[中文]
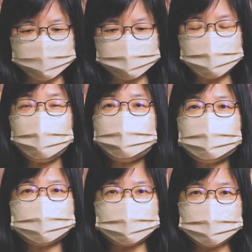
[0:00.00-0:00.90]
是会
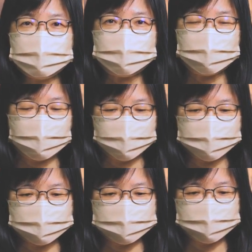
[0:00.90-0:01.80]
让你用
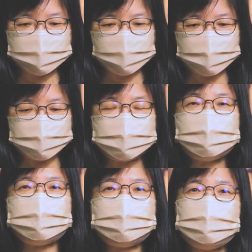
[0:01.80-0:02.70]
跑的不
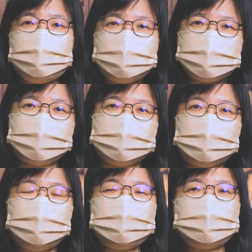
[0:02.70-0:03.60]
是只是用走
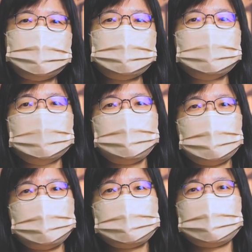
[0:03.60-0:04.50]
的，或者是
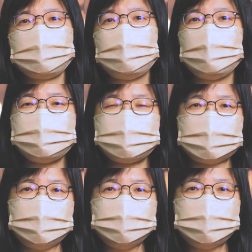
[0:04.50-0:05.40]
慢慢的拖着
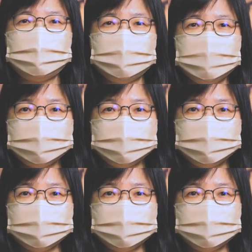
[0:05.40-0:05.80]
脚步。